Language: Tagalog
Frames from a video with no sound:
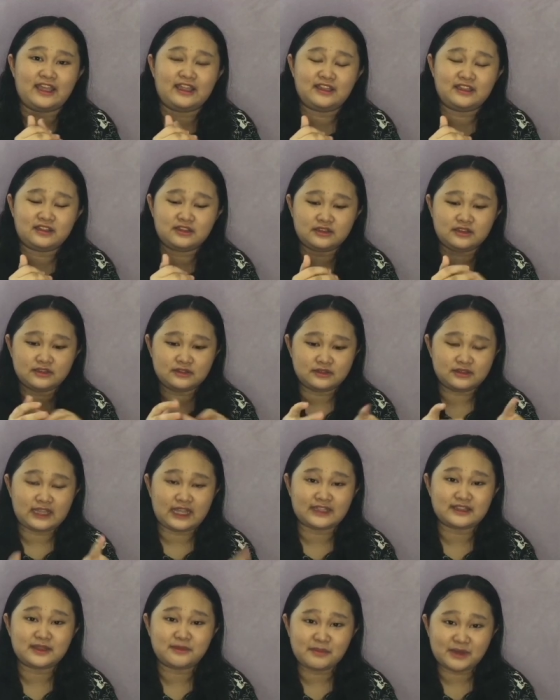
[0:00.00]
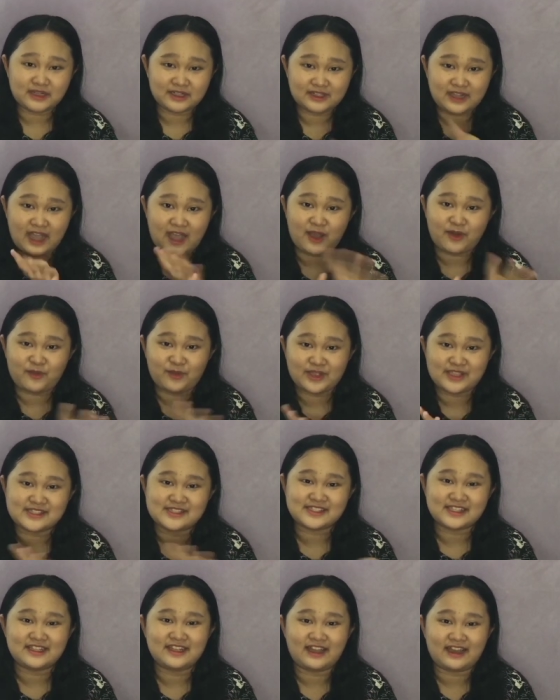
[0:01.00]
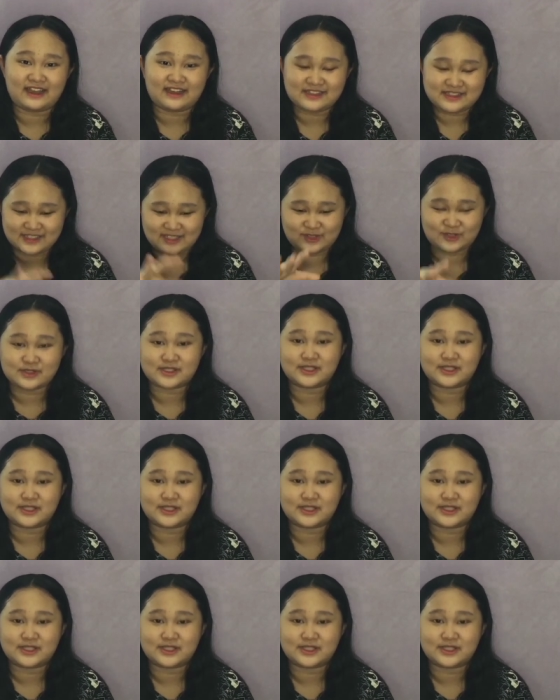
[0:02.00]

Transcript: And dati magkaaway sila kasi